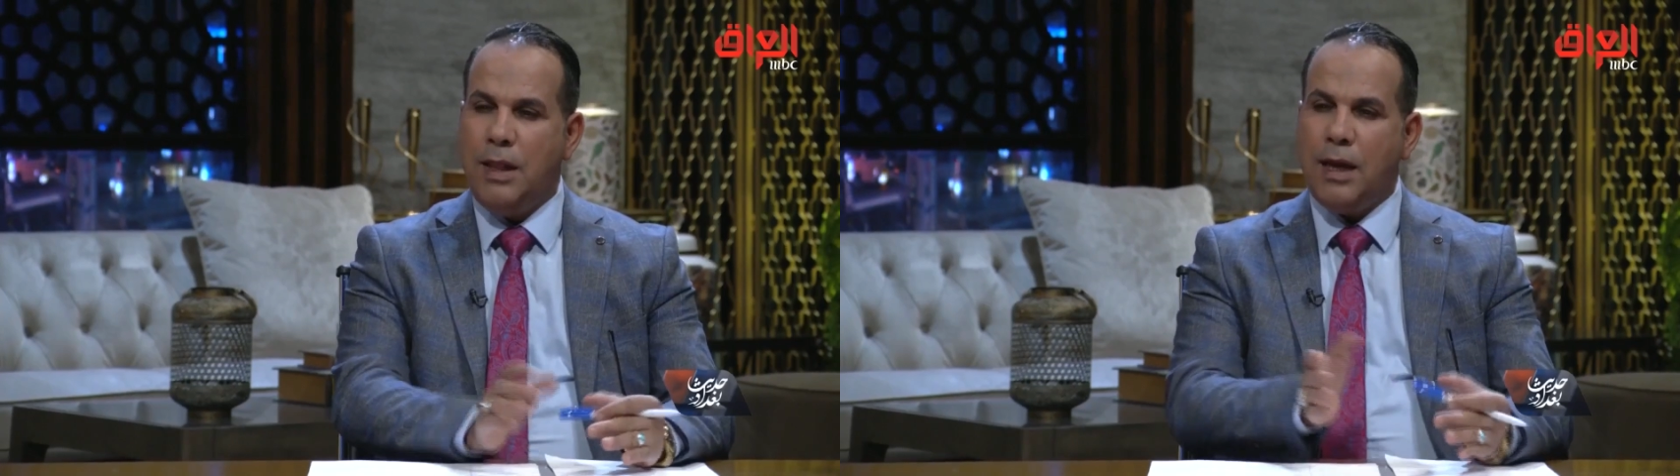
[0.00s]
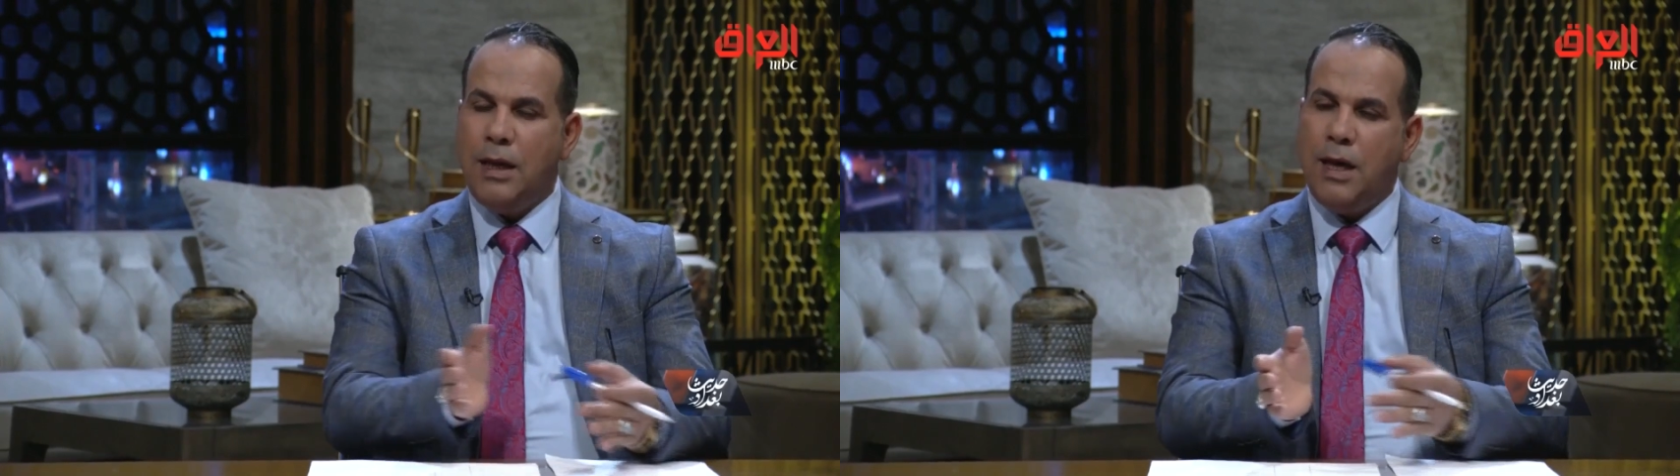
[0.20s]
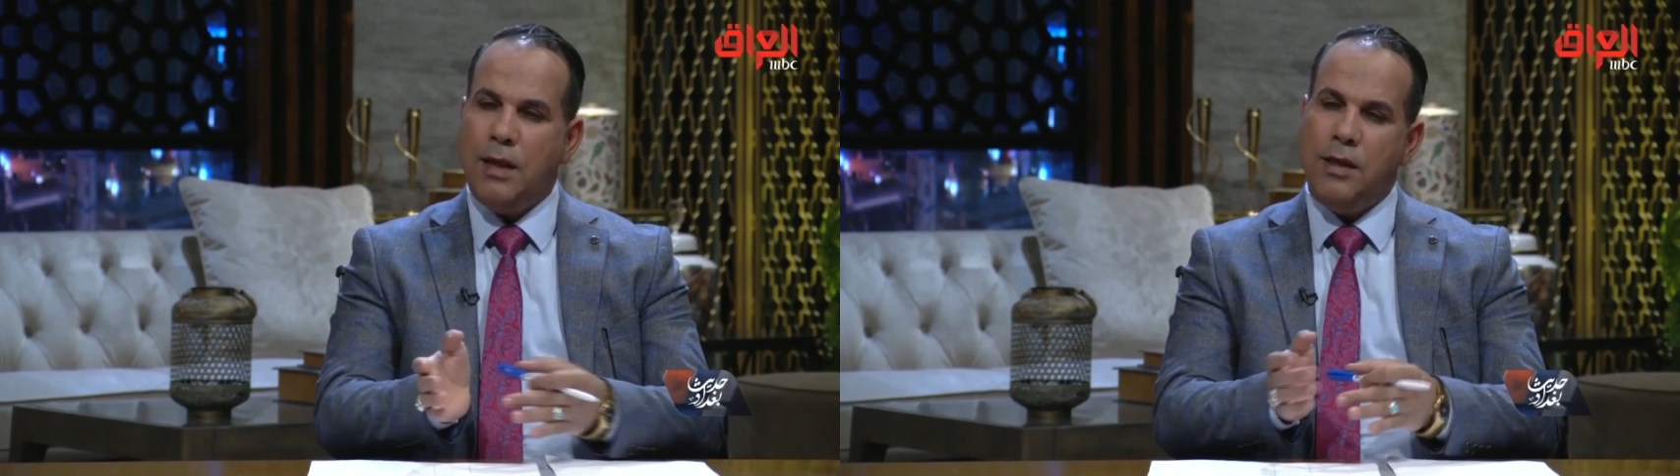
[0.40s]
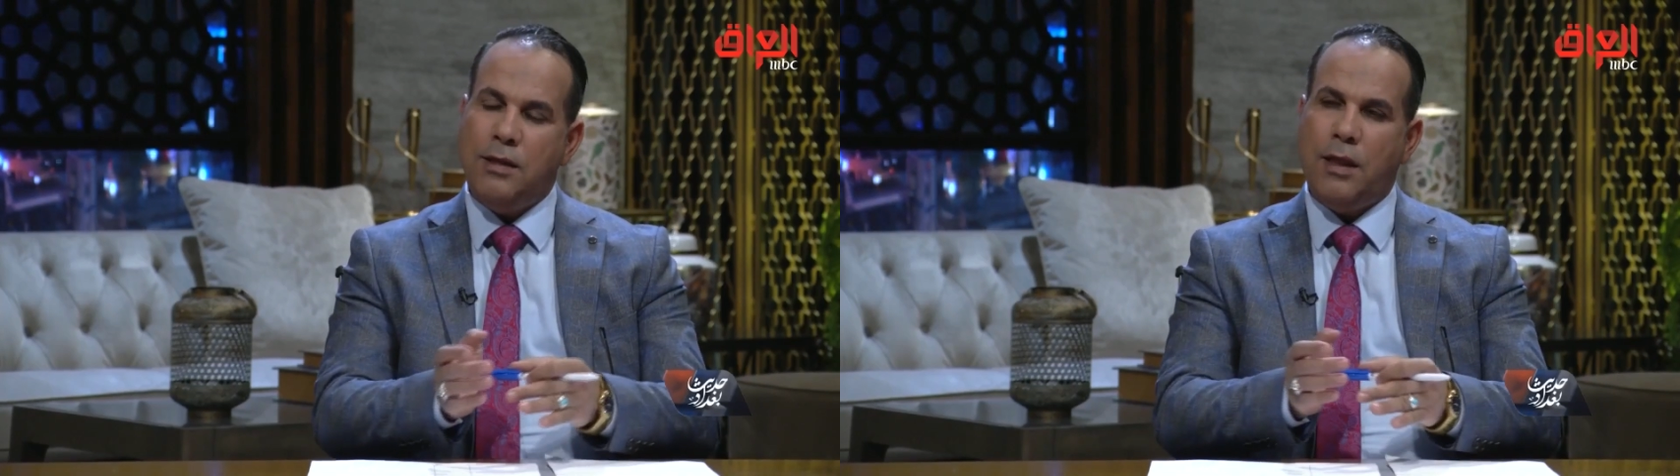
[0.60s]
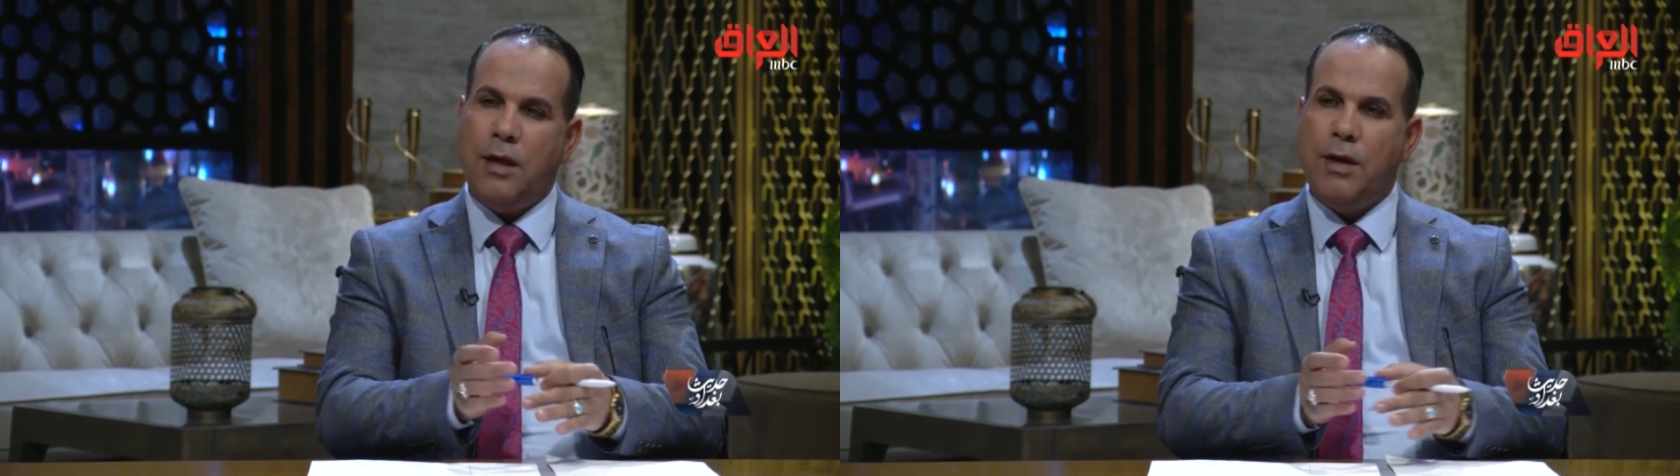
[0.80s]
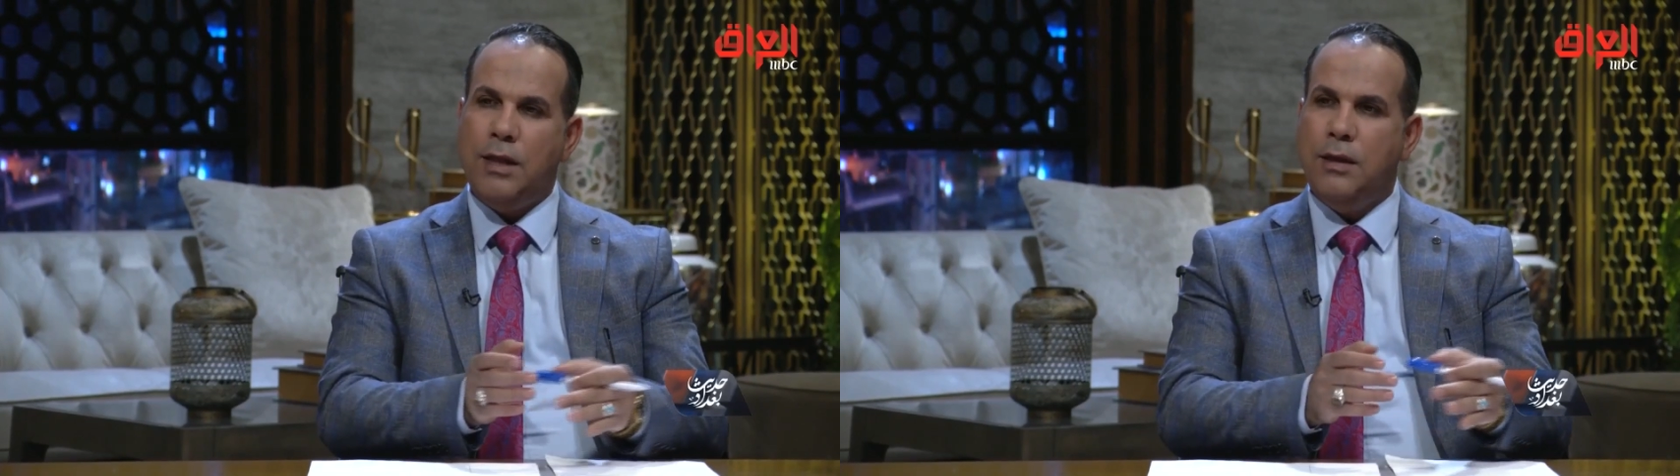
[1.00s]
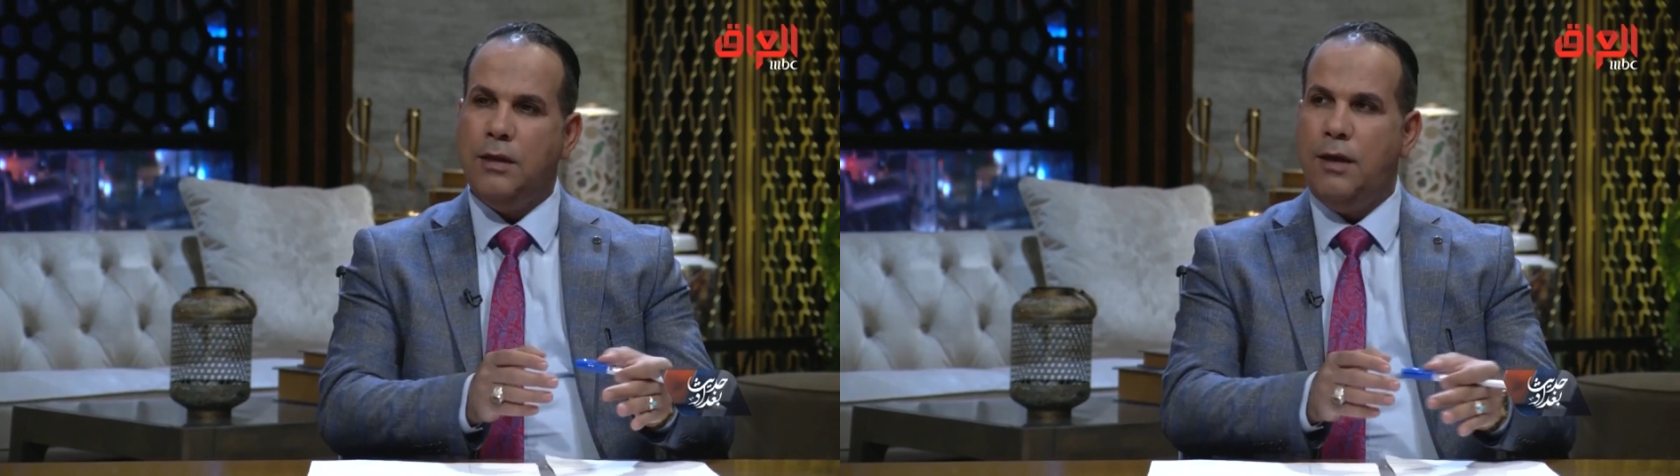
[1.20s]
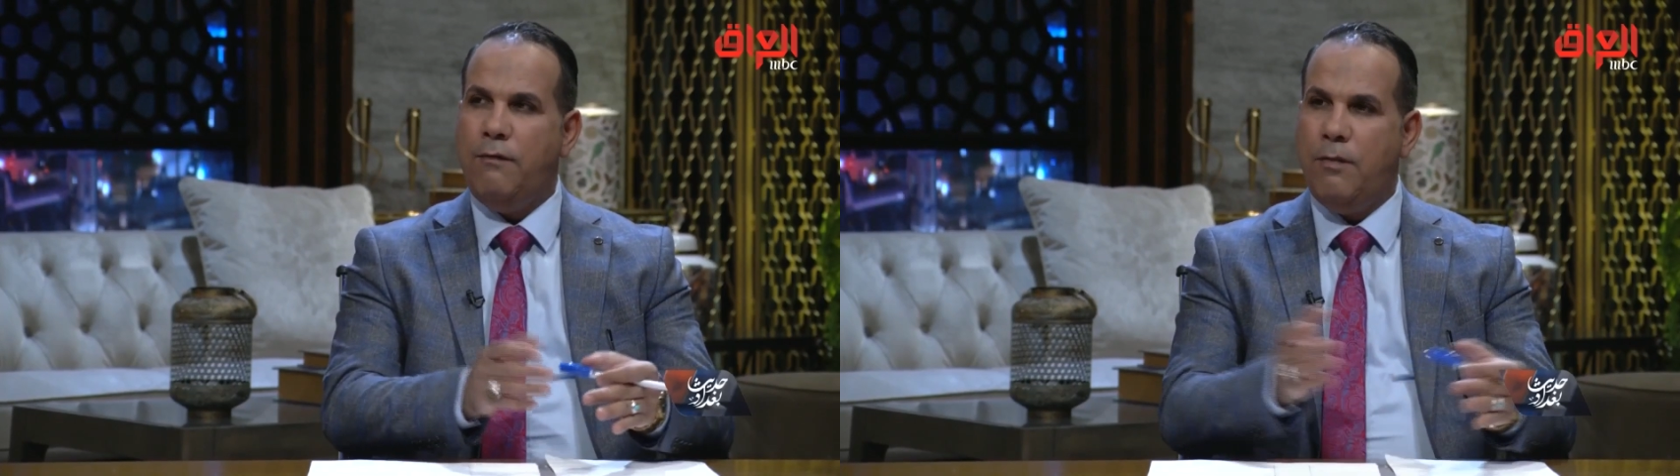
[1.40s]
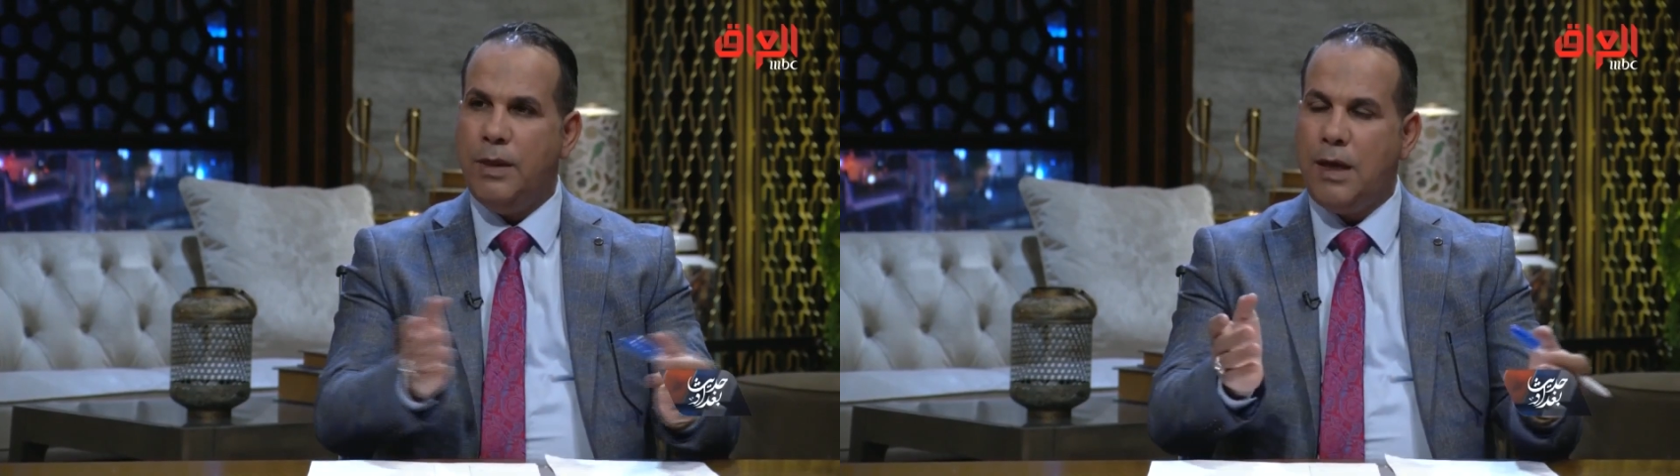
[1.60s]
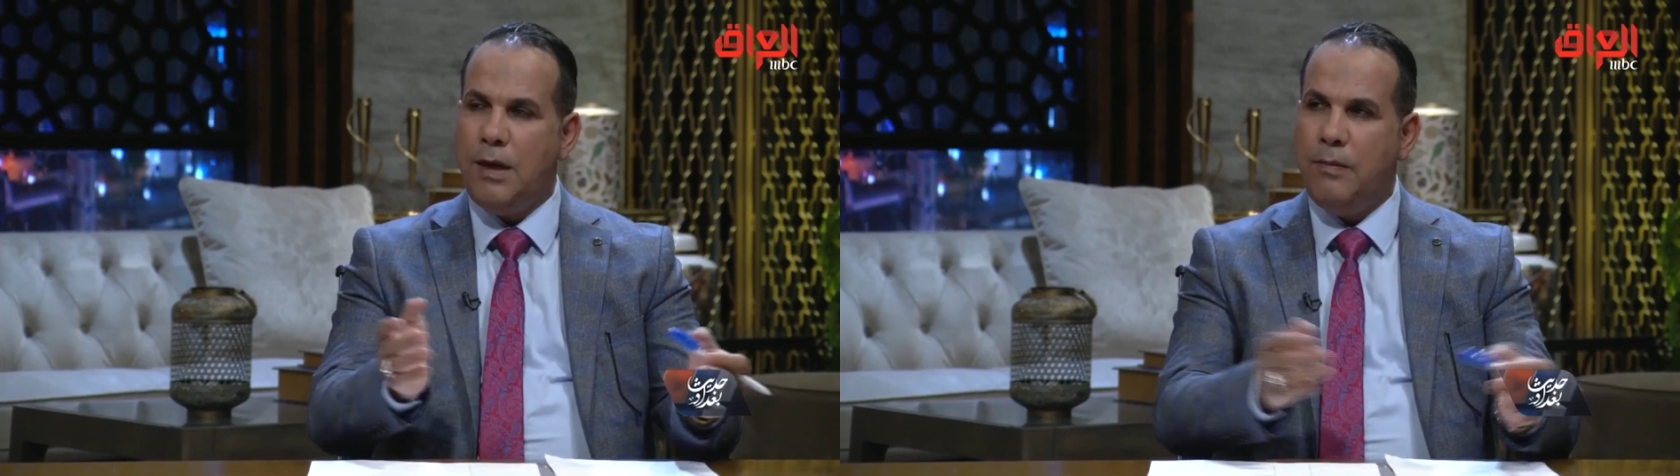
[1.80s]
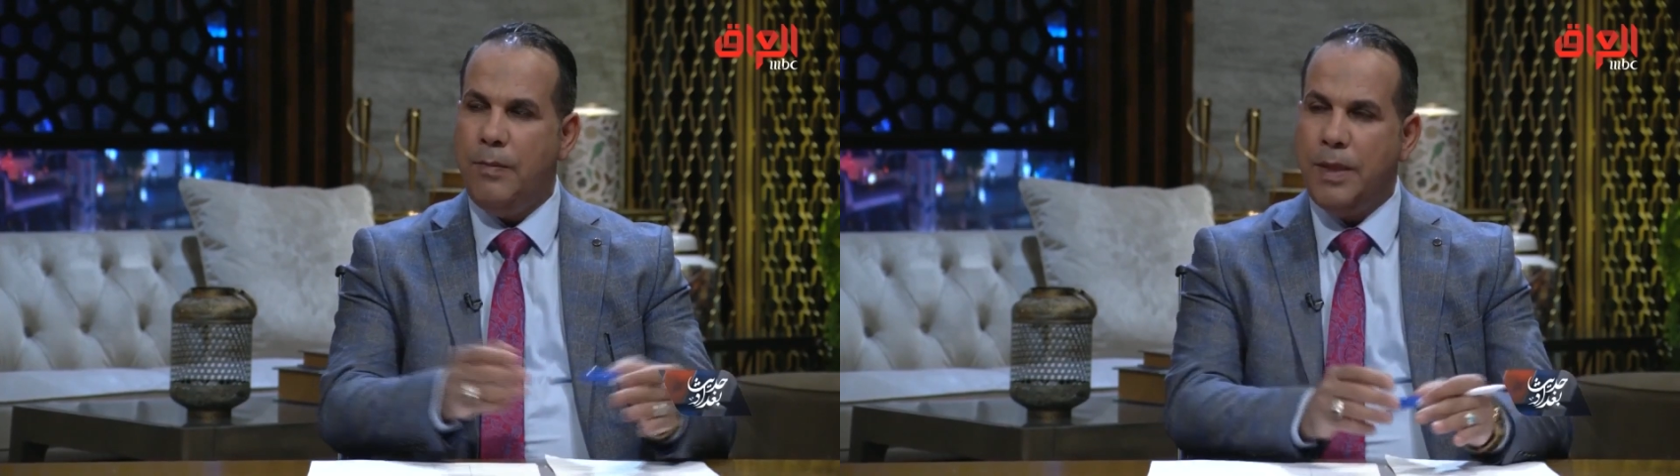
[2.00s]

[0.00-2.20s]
لكن هذه التظاهرات تختلف المطالب